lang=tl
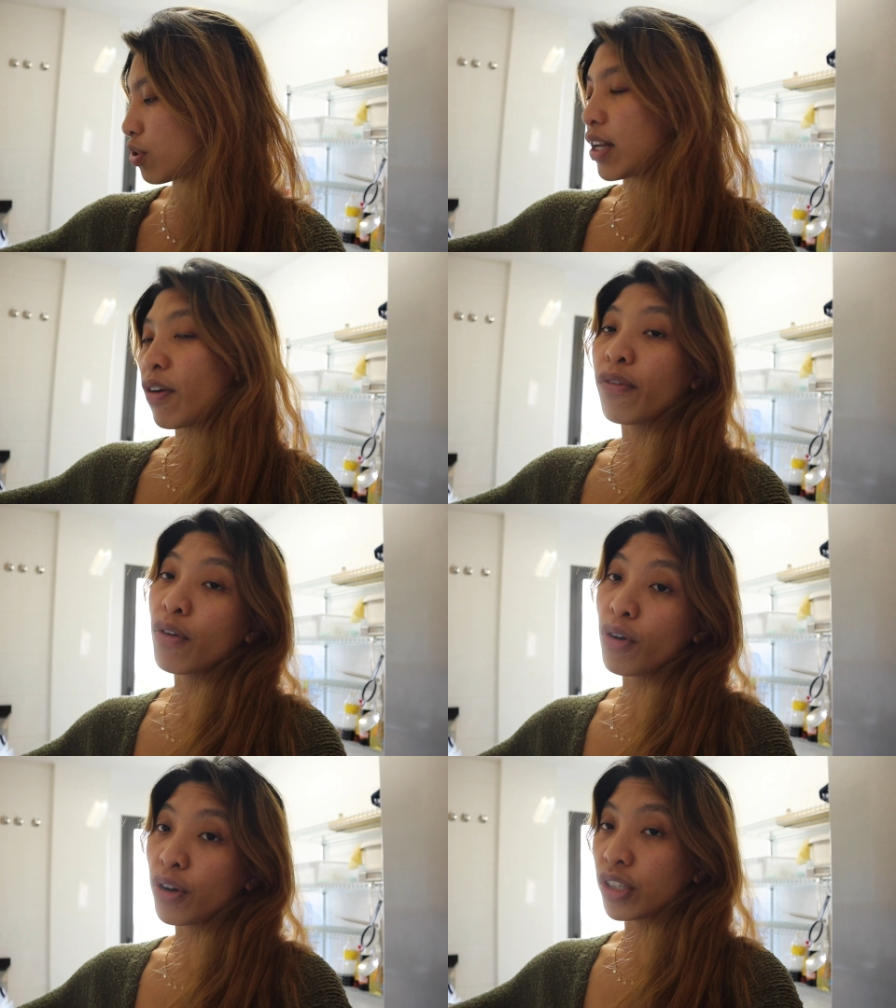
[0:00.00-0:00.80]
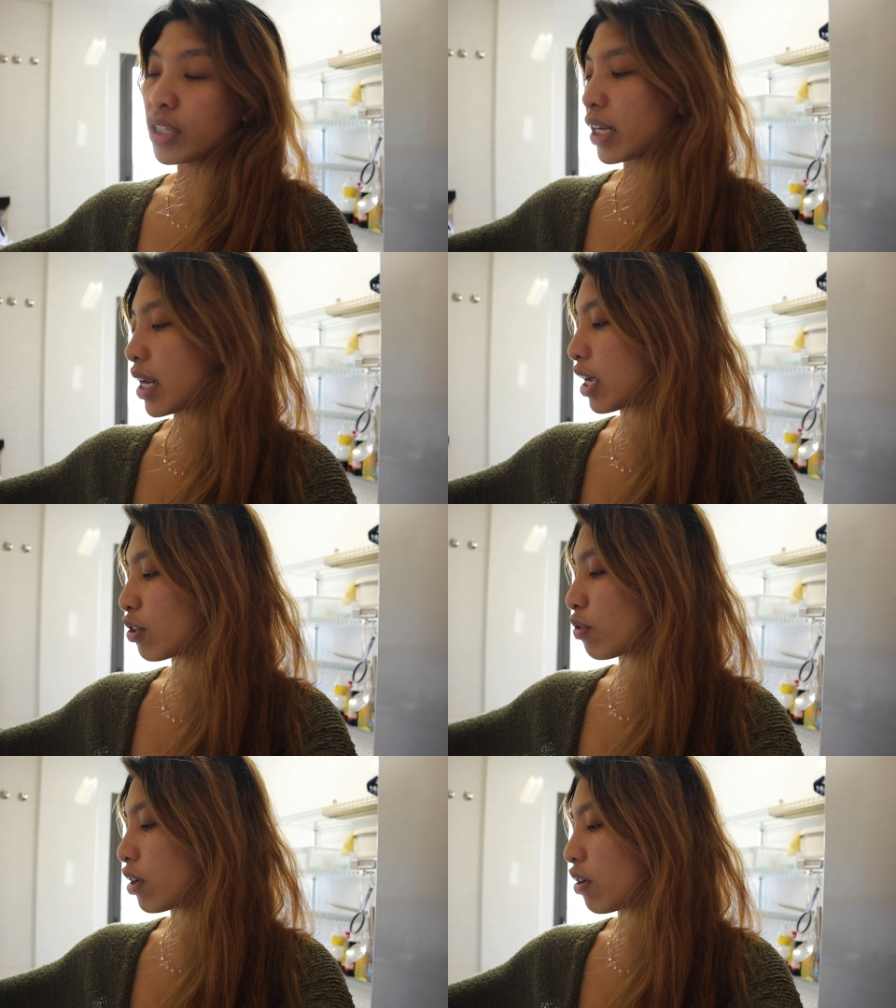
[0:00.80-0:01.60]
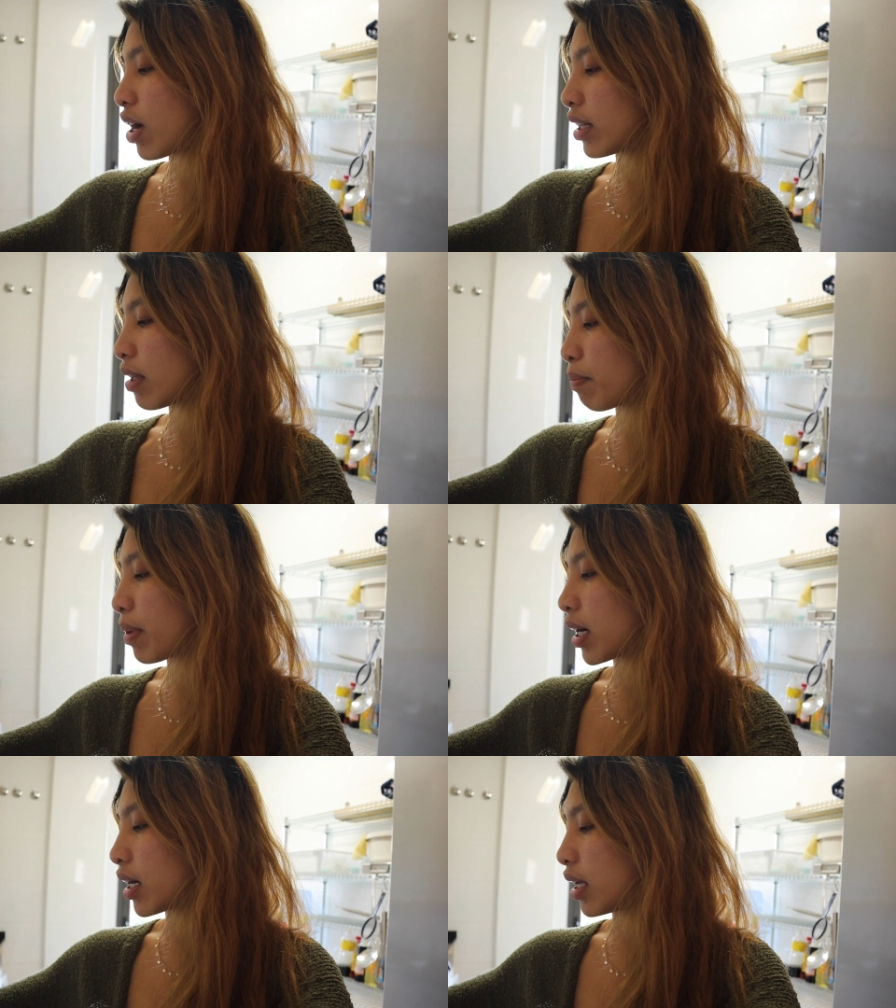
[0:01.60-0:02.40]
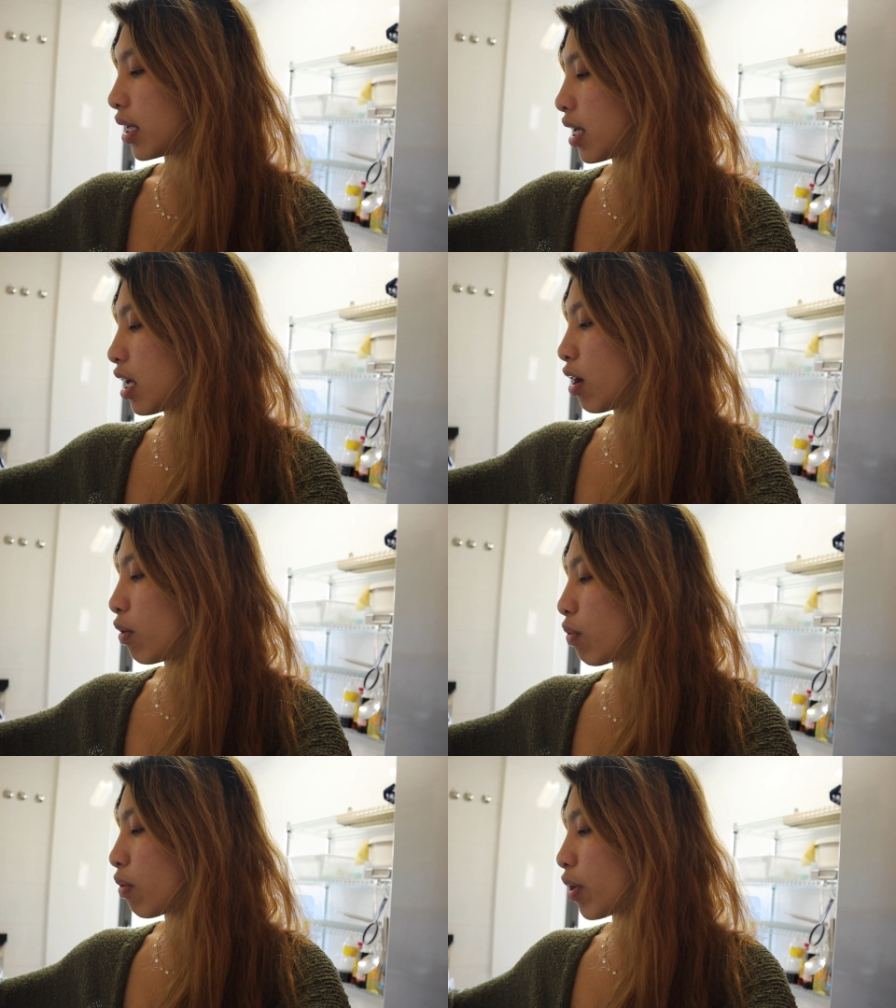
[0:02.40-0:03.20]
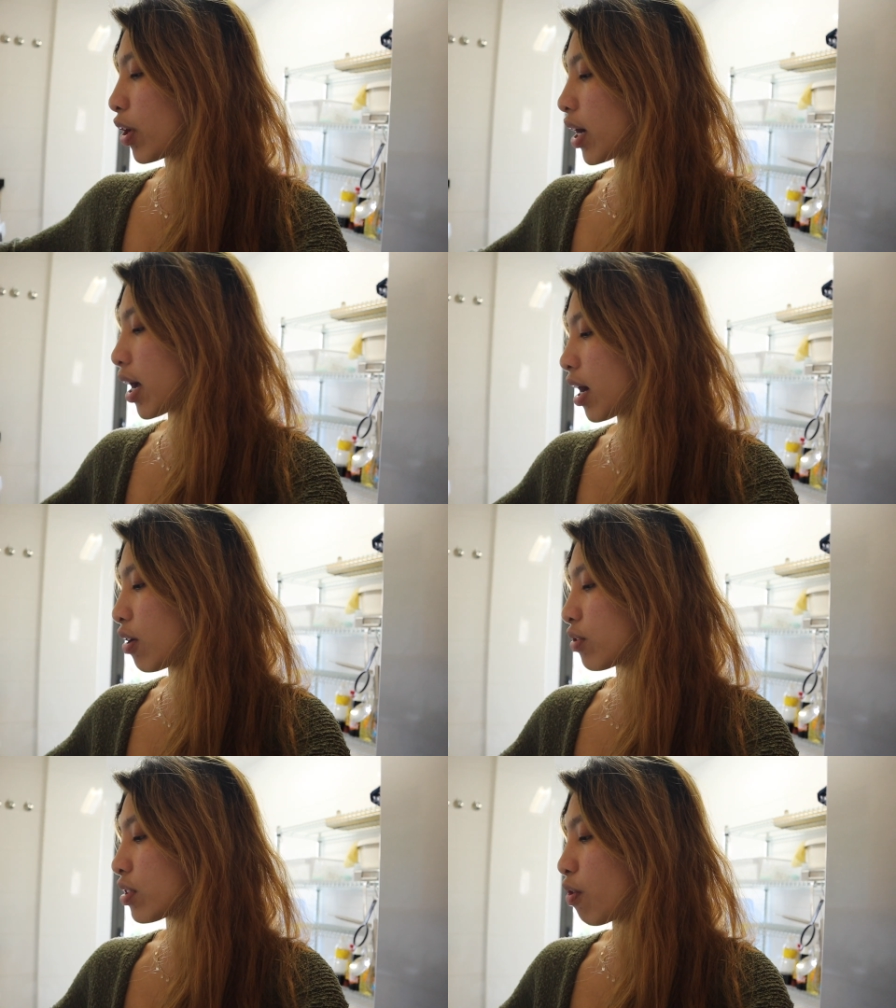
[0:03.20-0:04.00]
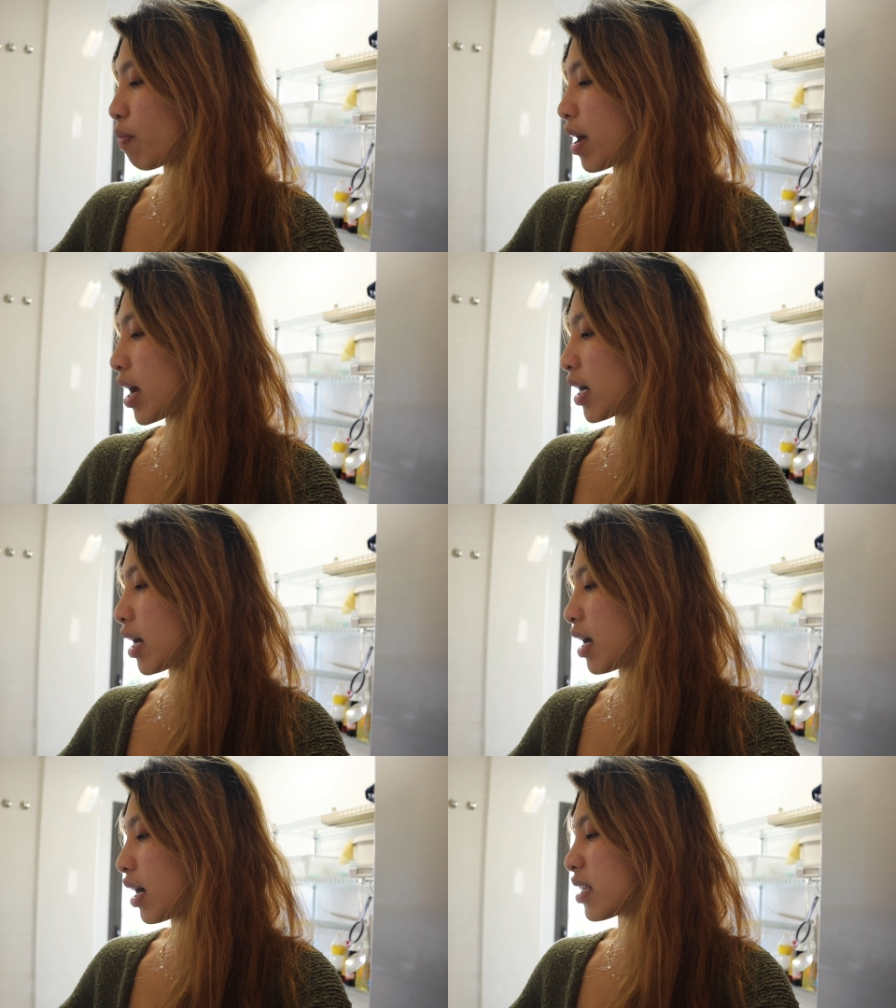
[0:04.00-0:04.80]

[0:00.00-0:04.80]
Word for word: And of course, hiningit ko na yung ating pag workout sa umaga.